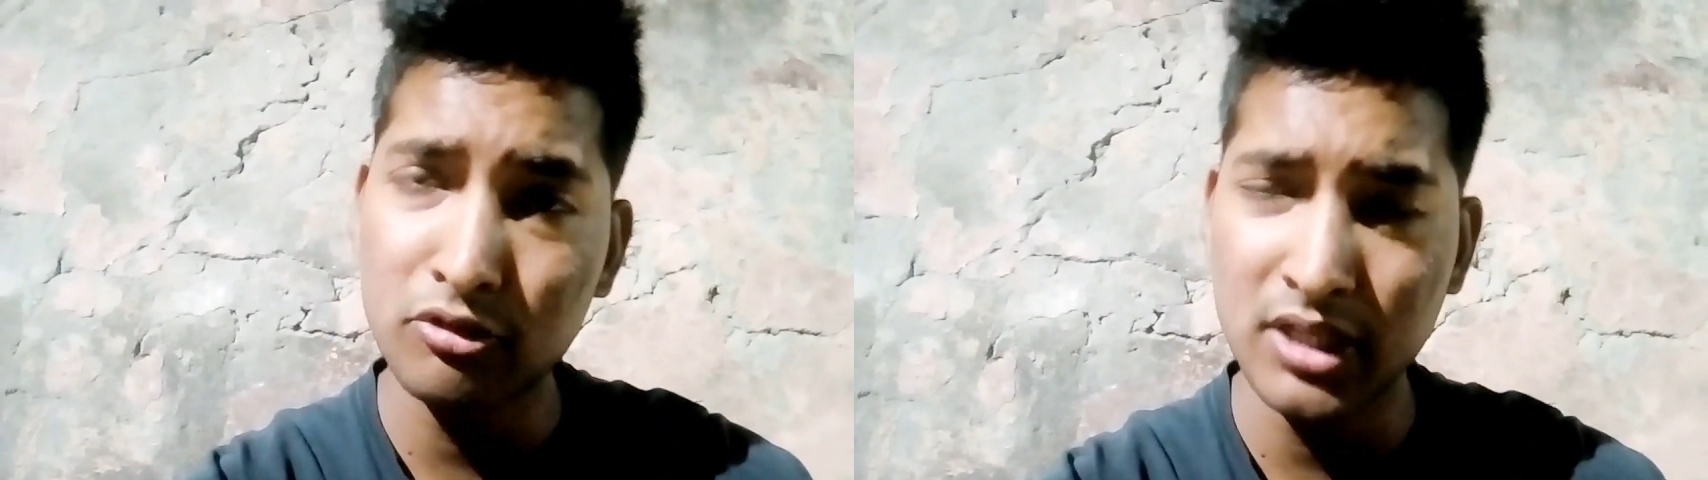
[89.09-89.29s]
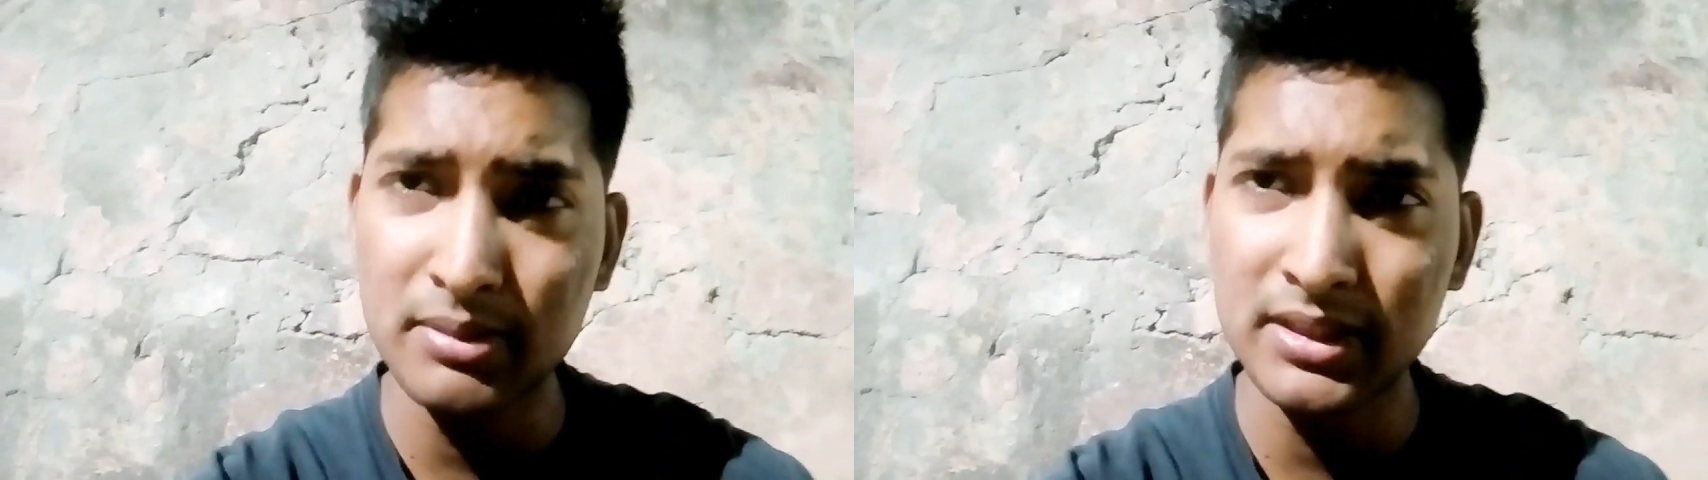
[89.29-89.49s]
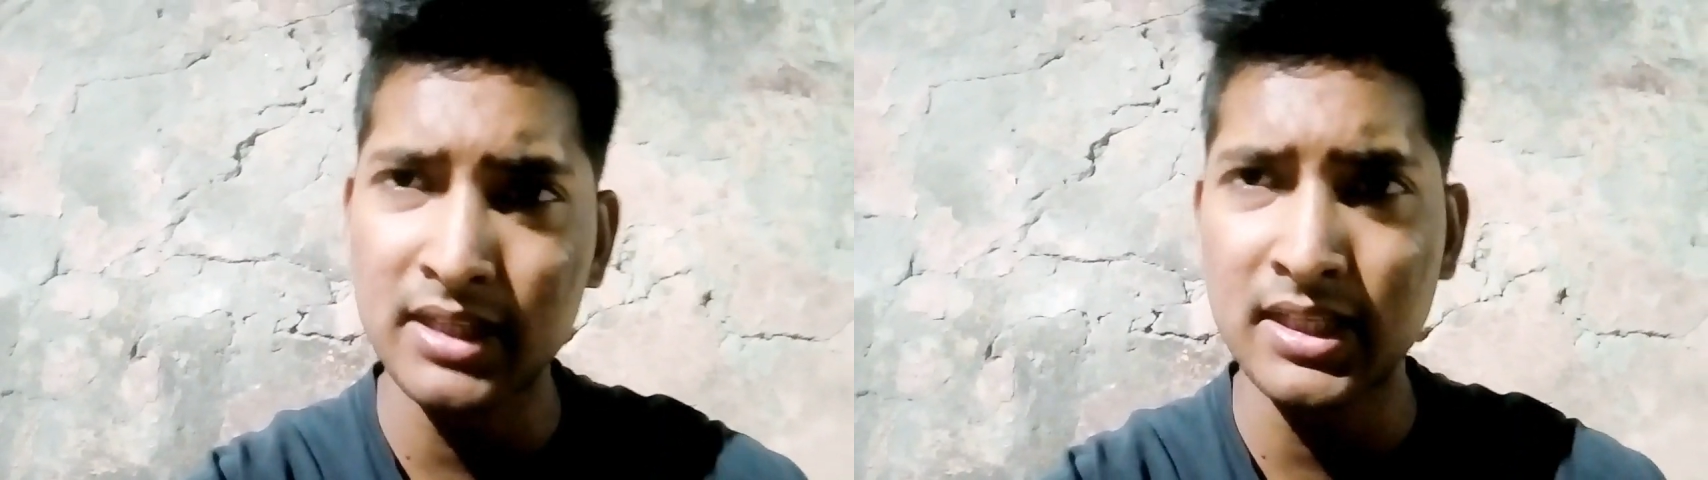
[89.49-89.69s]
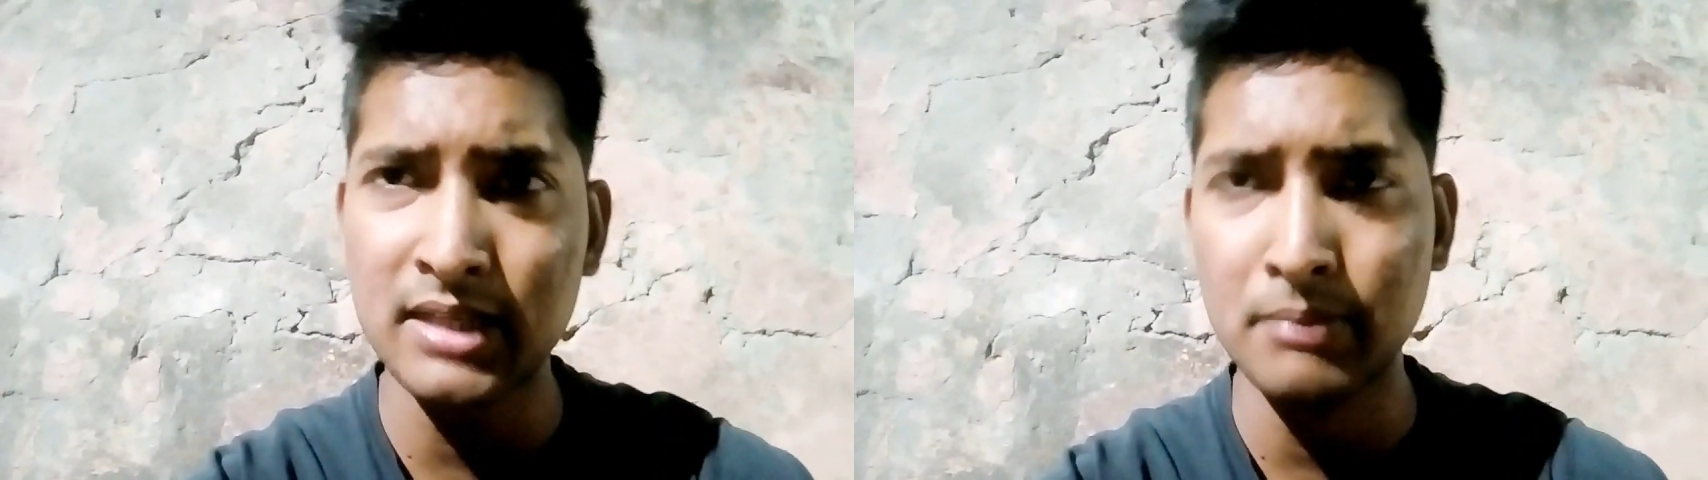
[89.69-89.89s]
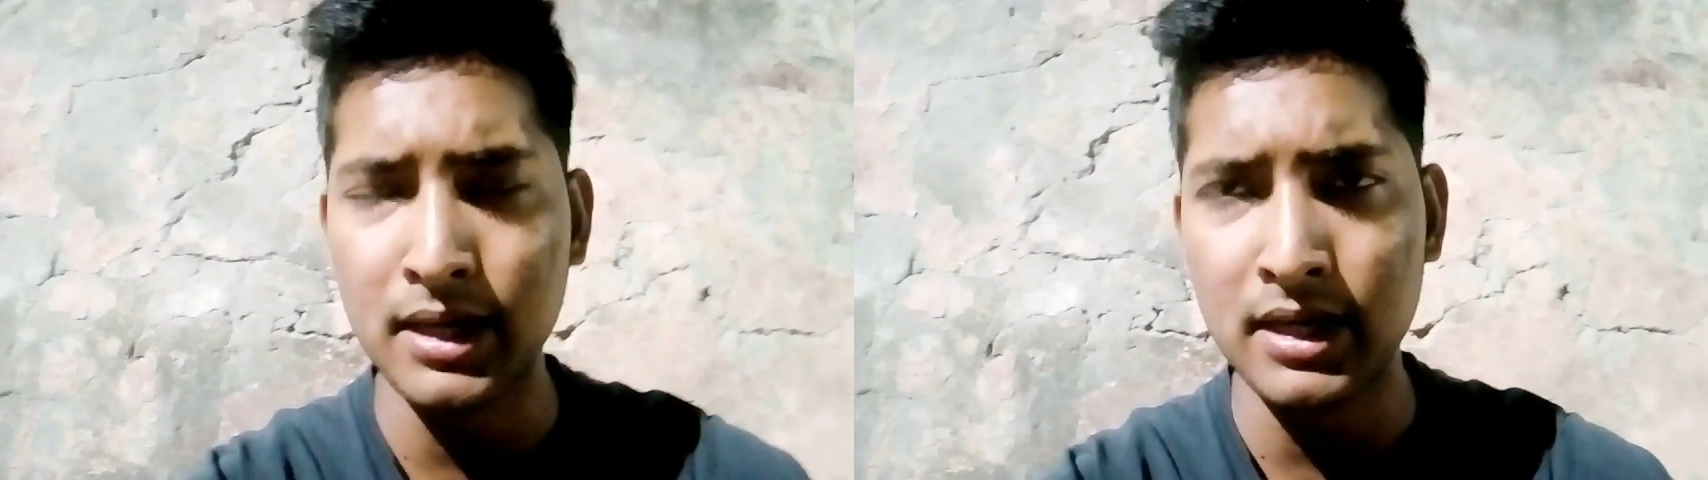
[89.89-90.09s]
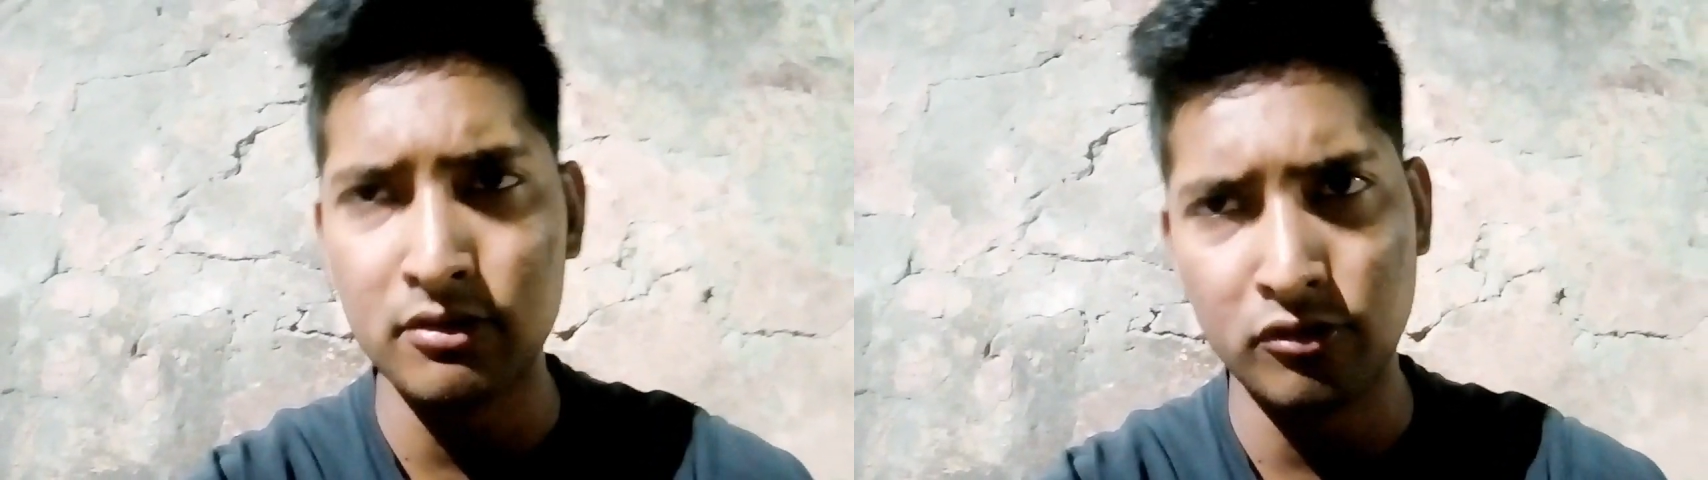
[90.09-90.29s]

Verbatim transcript: मेरे को यही बताया था कि मैं